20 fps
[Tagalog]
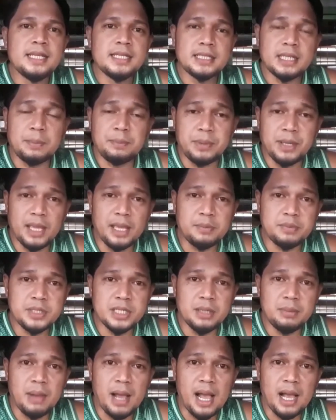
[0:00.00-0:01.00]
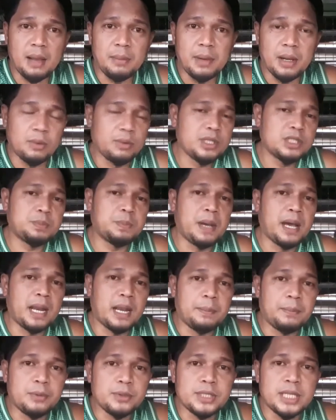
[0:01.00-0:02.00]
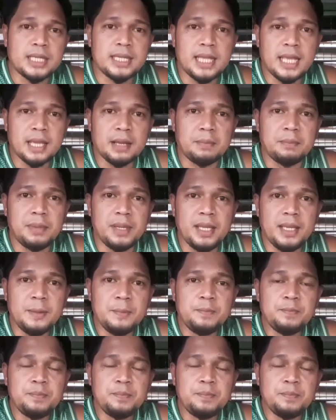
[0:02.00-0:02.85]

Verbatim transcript: sa PFC mga kabagwis para po sa derby.